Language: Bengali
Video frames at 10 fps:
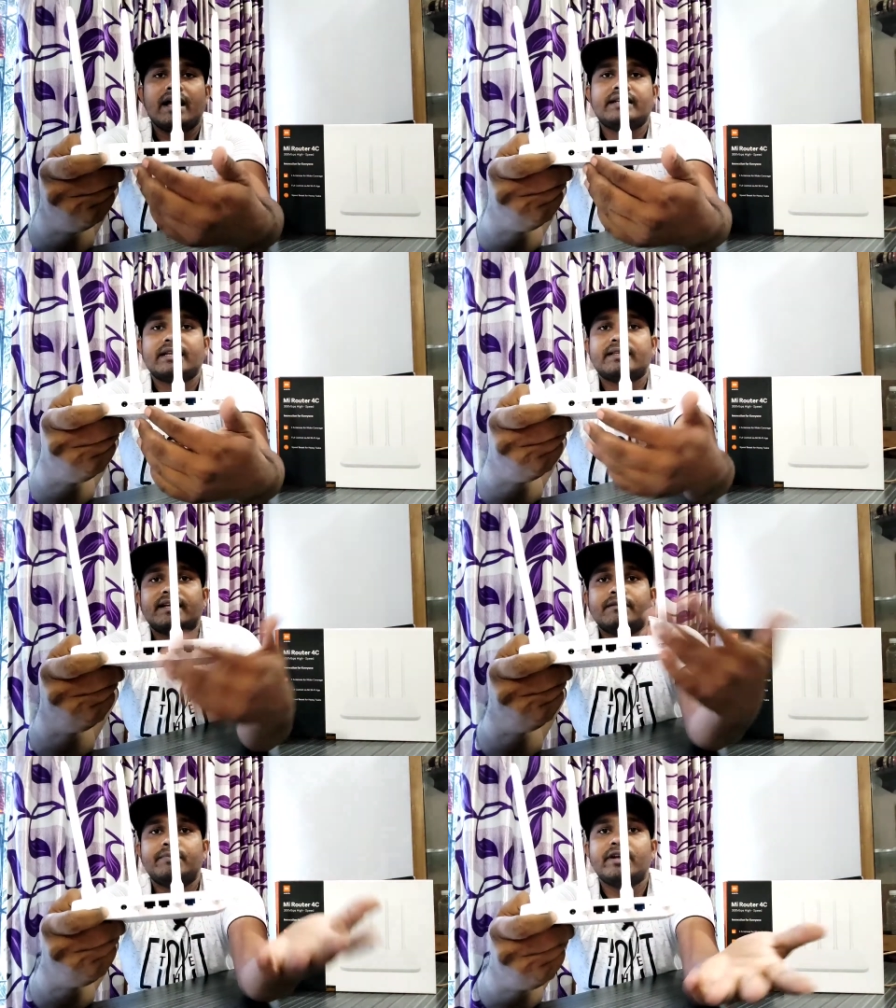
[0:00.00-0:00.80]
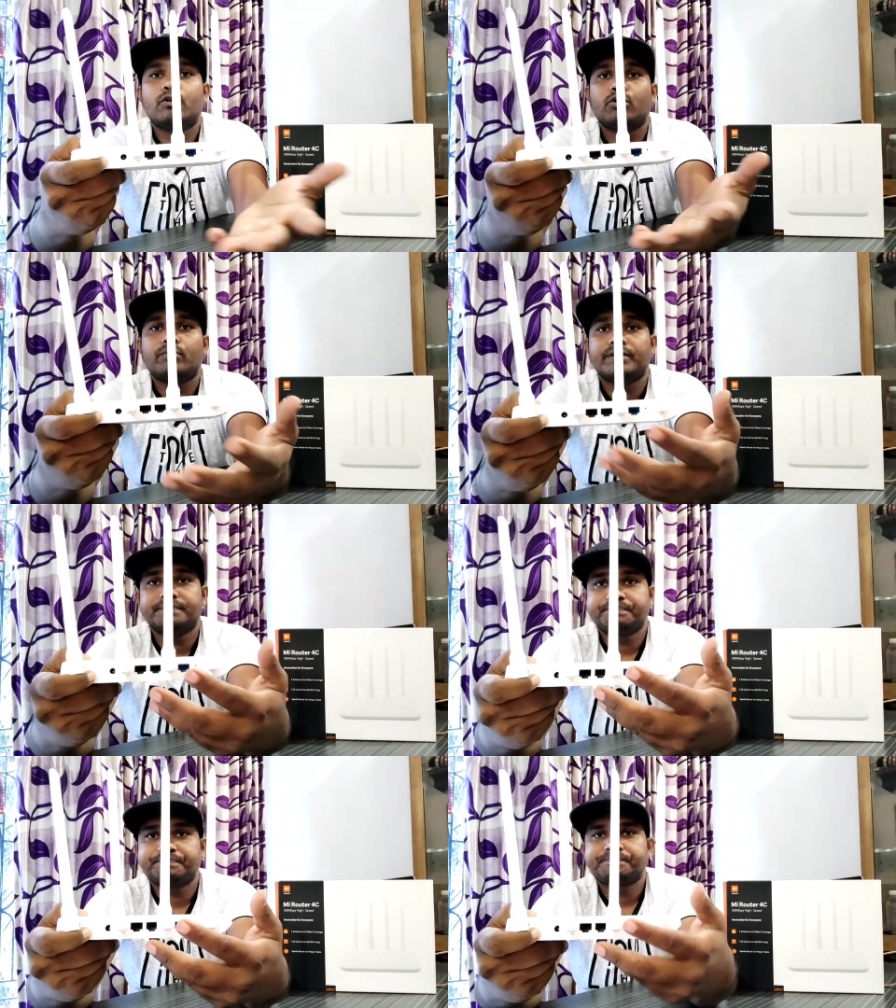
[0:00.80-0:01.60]
এটার থেকে বের করবেন
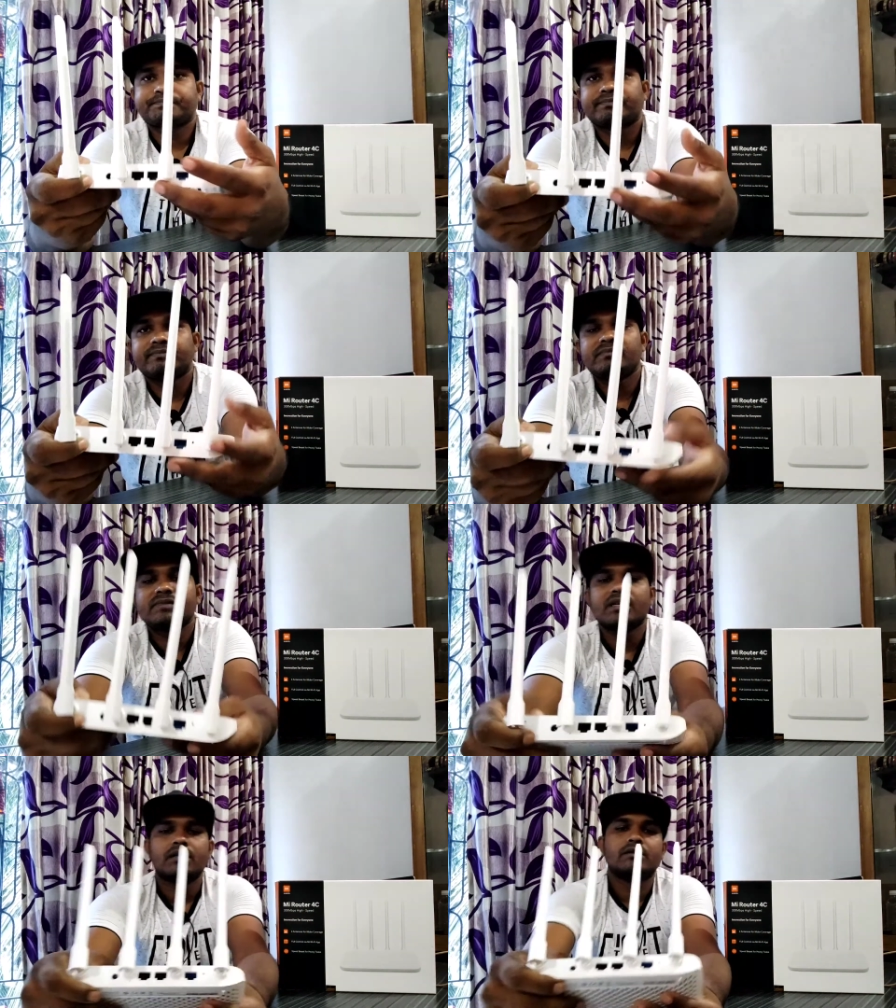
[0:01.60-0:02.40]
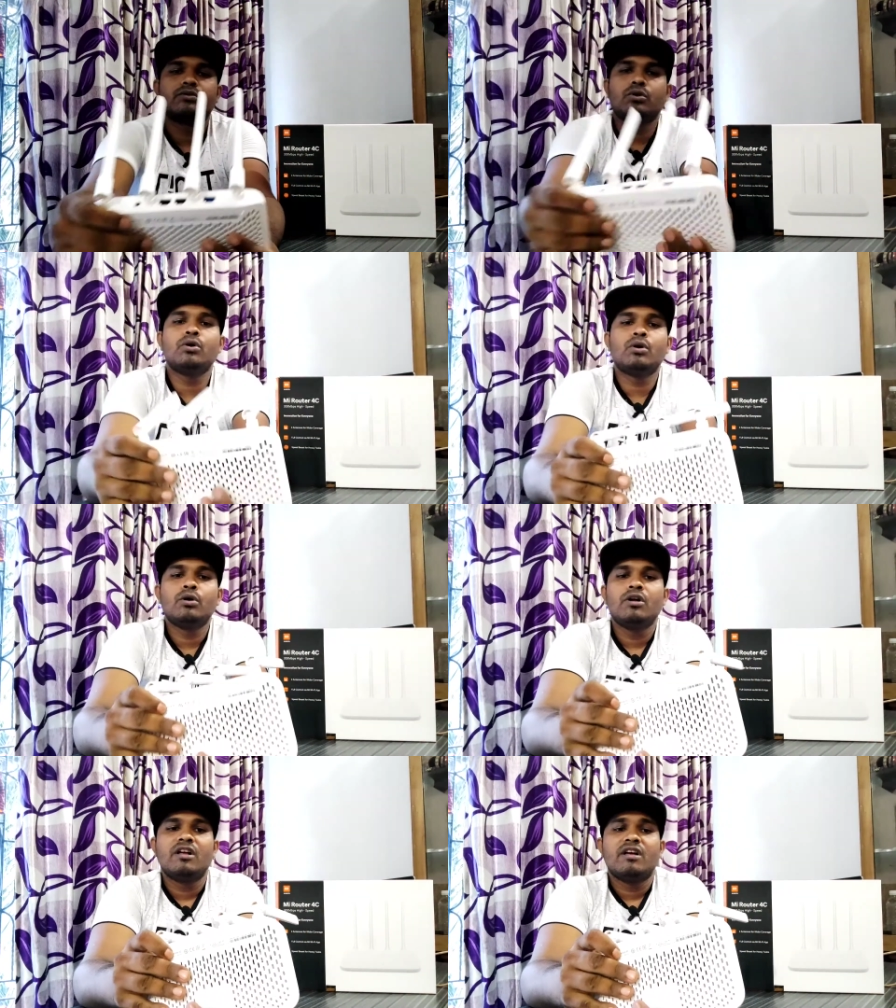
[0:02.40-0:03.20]
তো
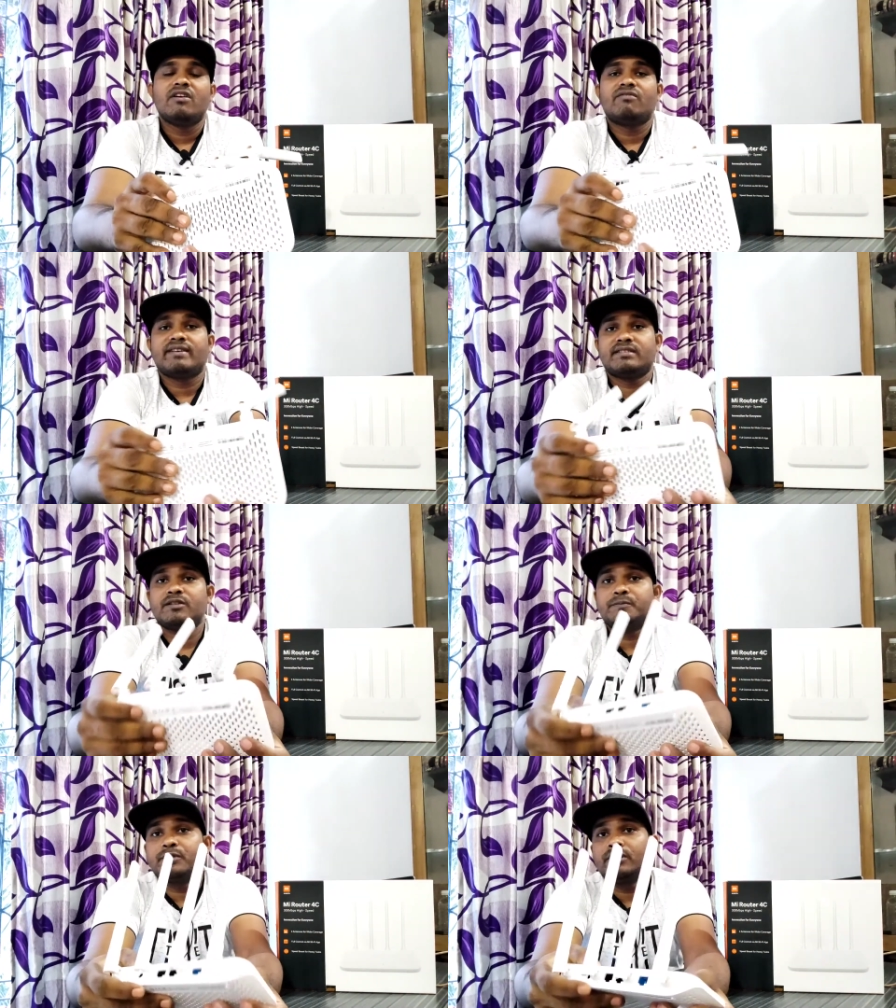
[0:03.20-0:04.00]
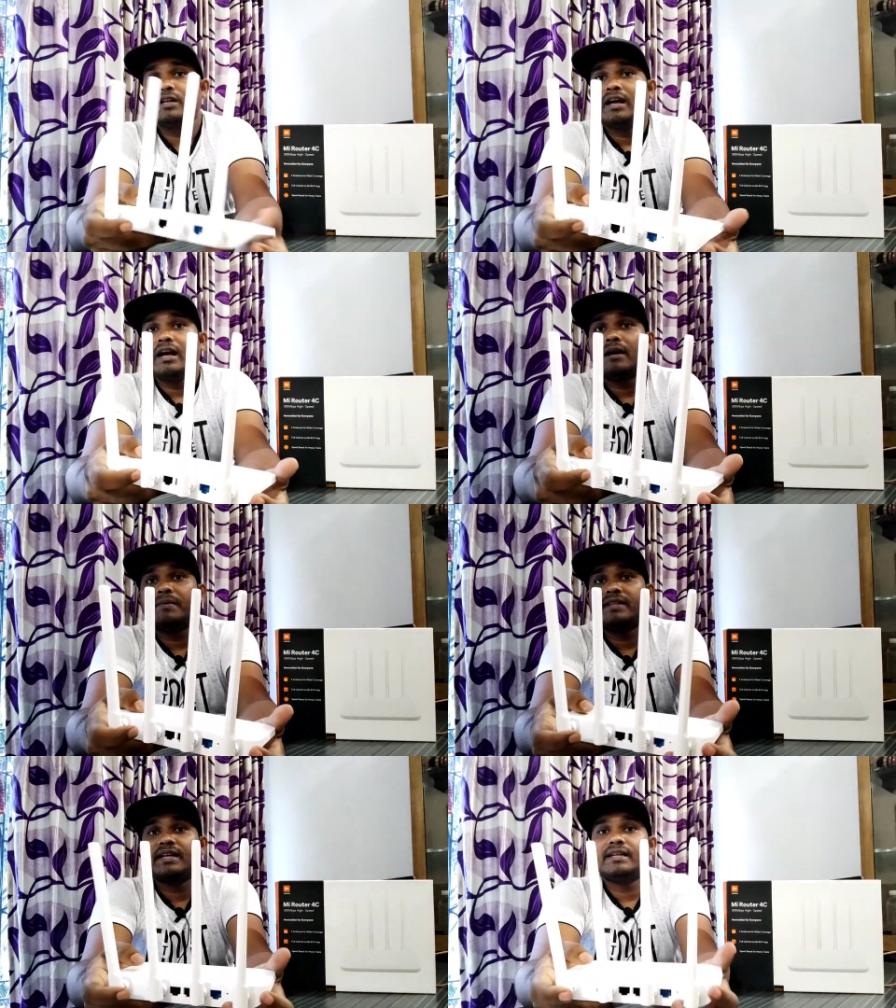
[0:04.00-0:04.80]
ফার্স্ট অফ অল
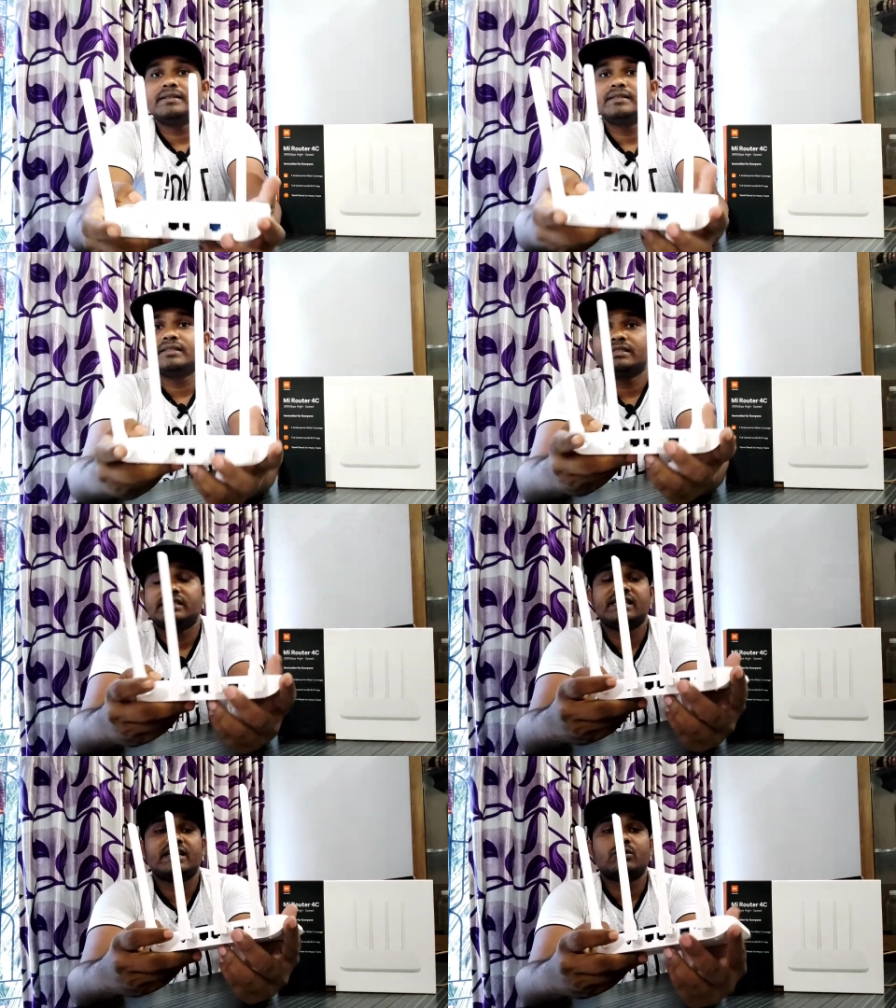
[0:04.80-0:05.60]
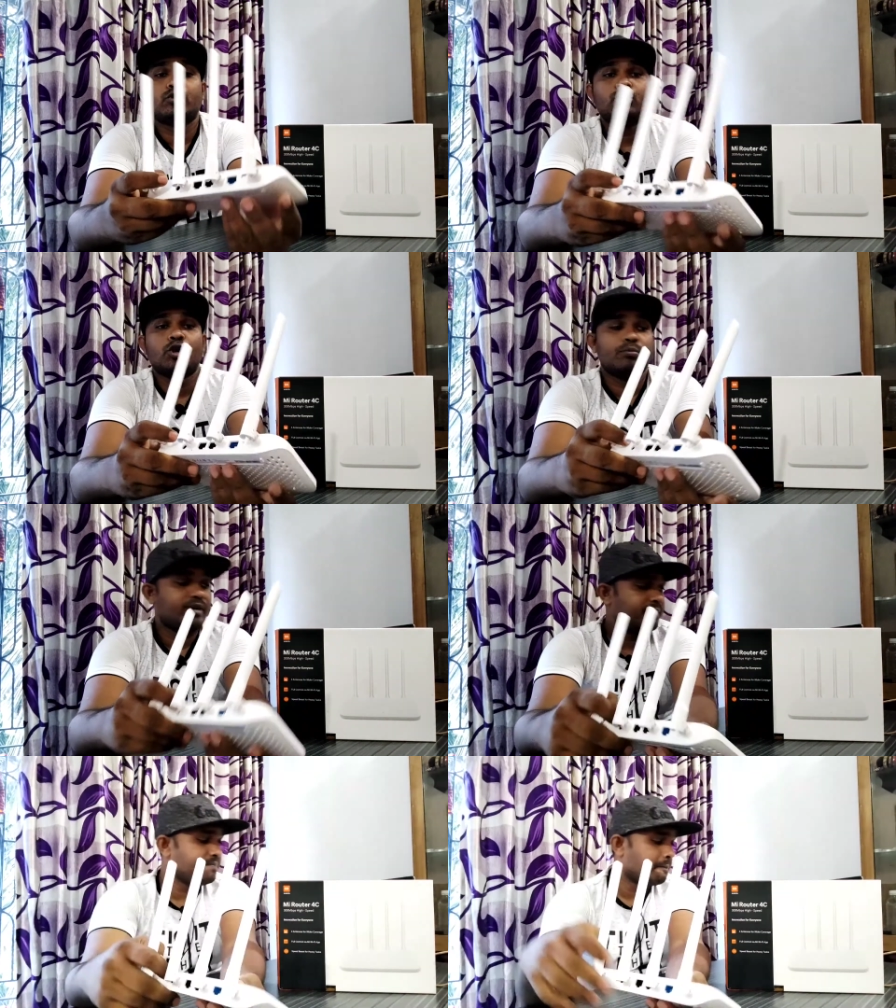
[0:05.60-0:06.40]
আমাদের যেটা করতে হবে